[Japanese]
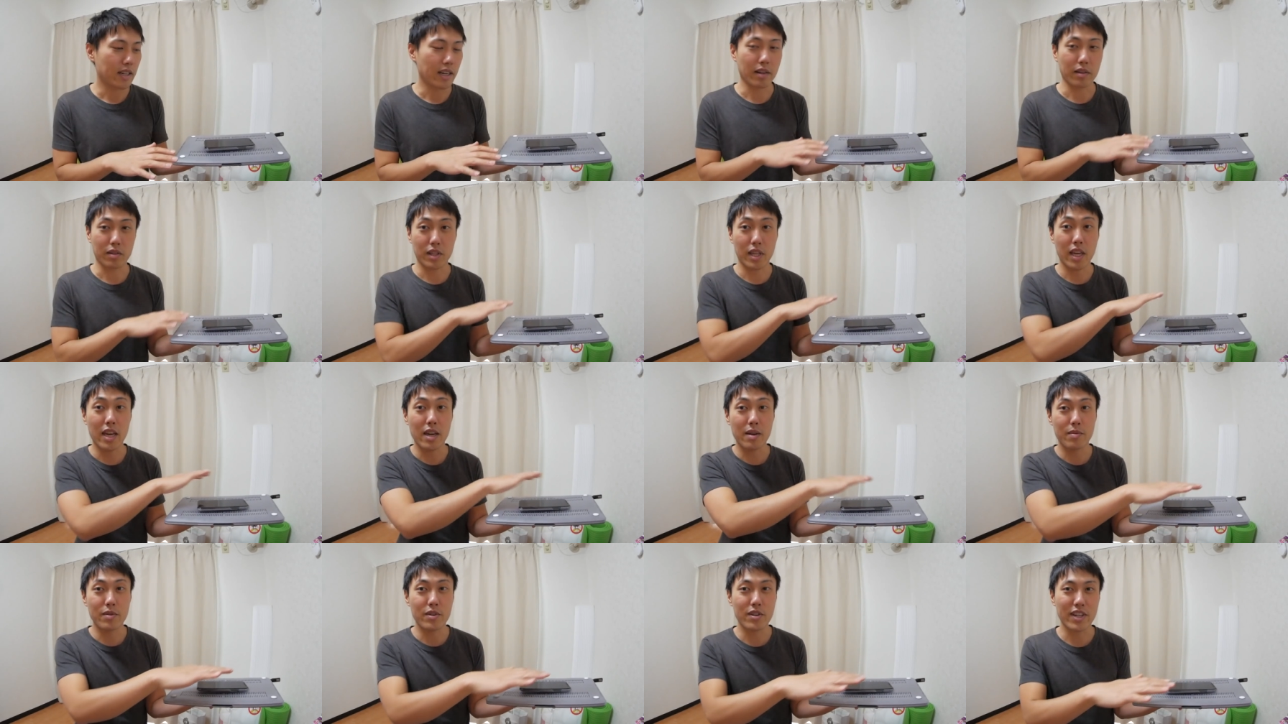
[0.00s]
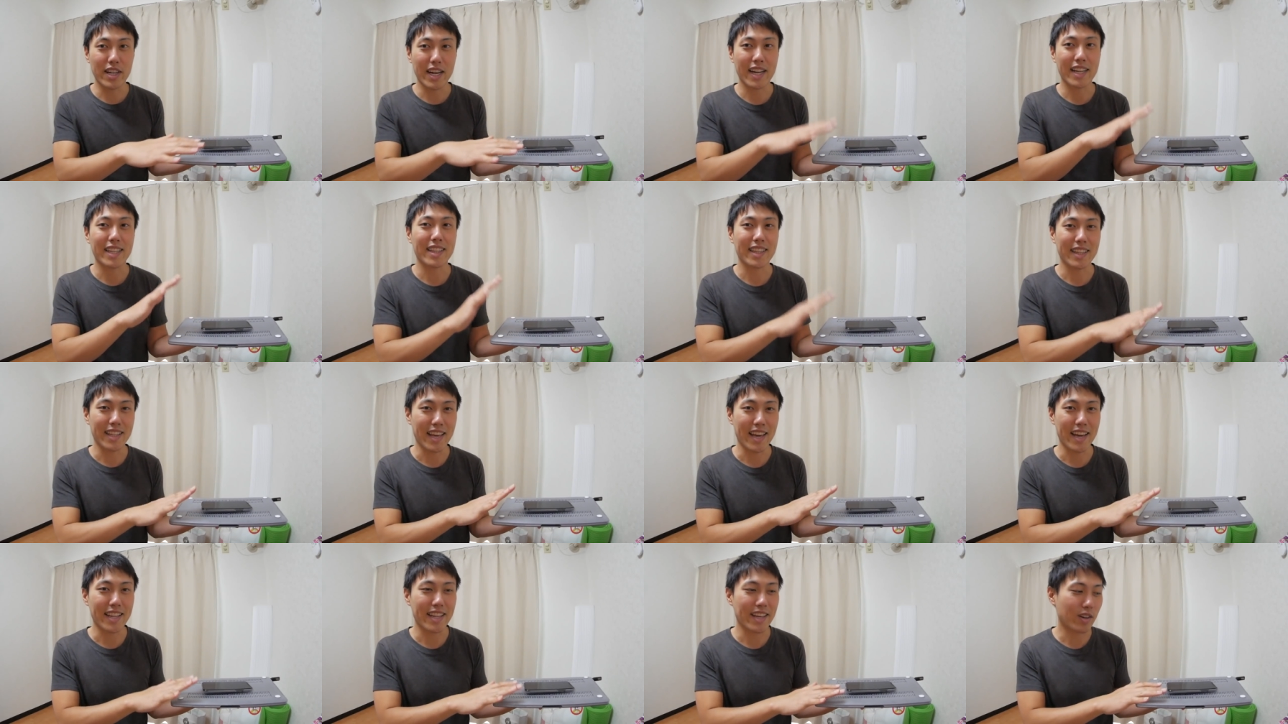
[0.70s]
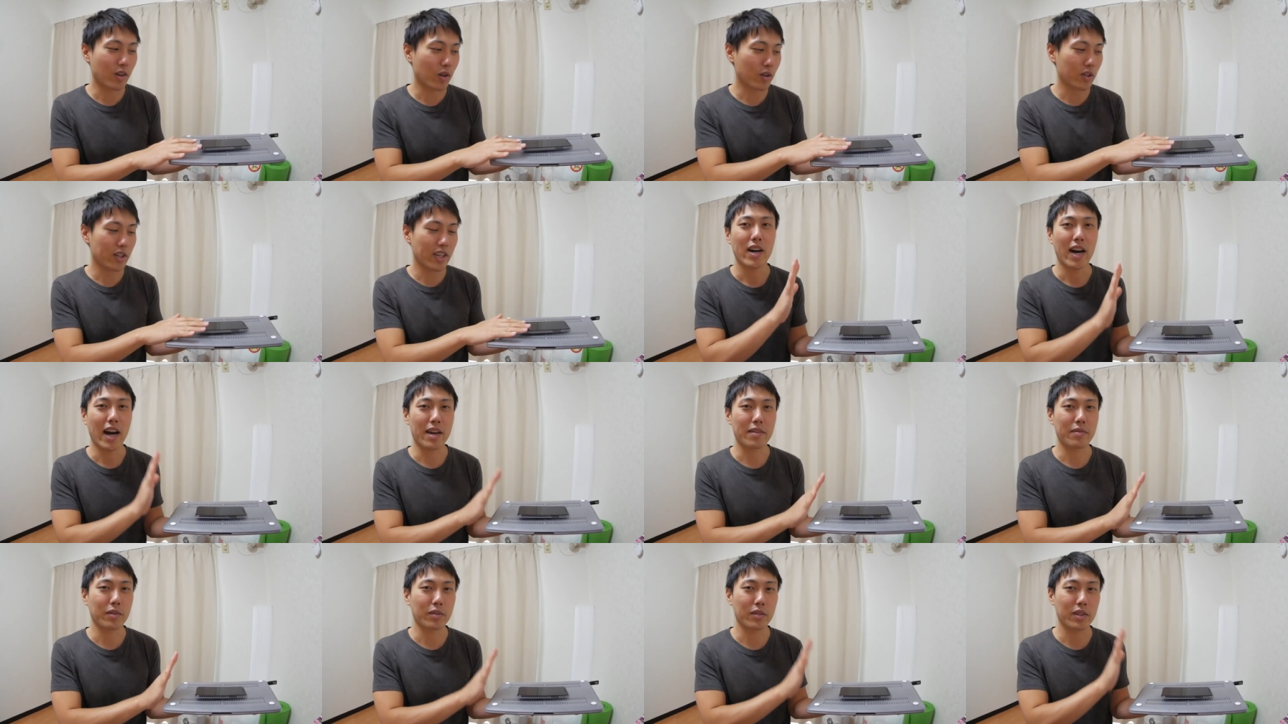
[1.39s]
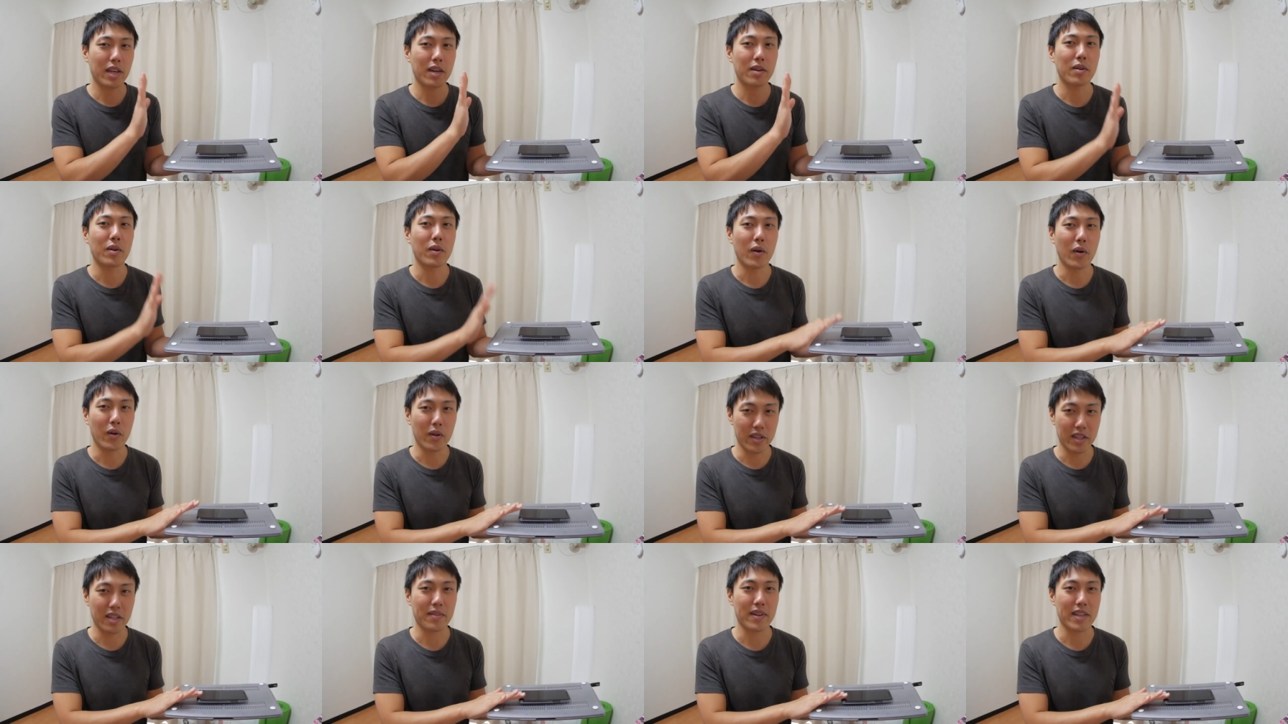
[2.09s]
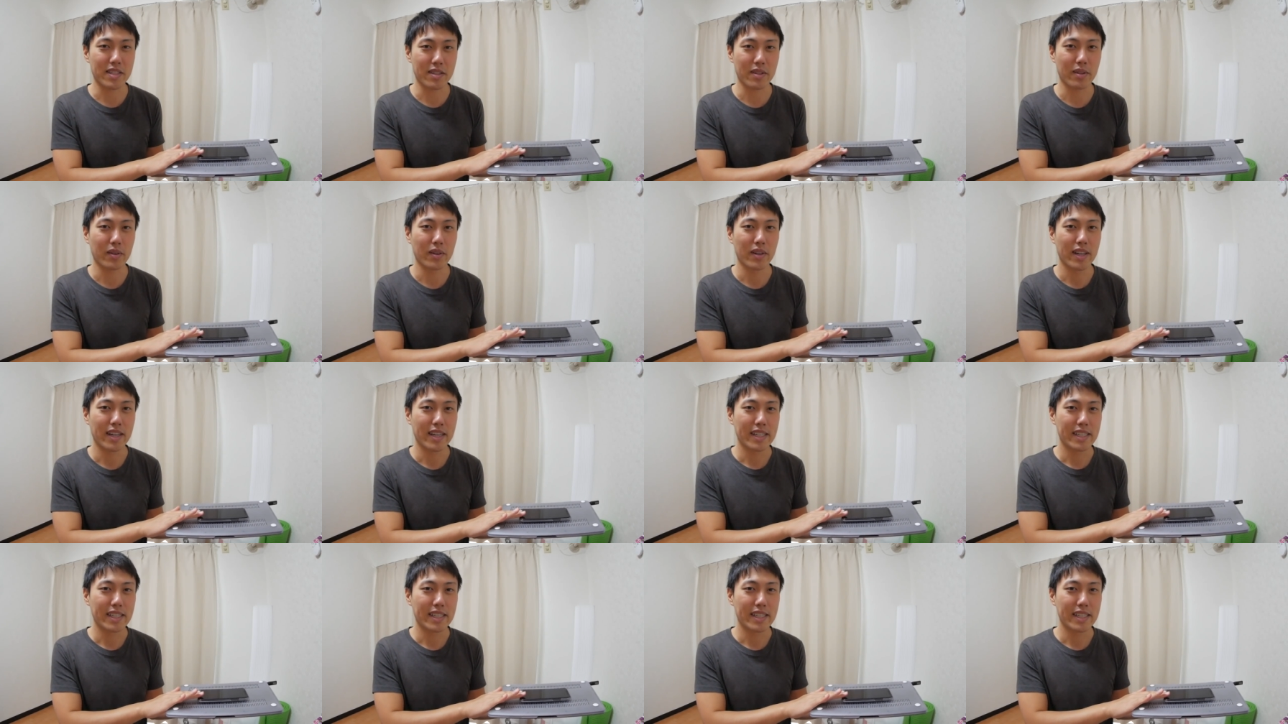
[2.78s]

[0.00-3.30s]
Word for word: あの、テーブルがあって、で、ここに iPhone X を置いてますと。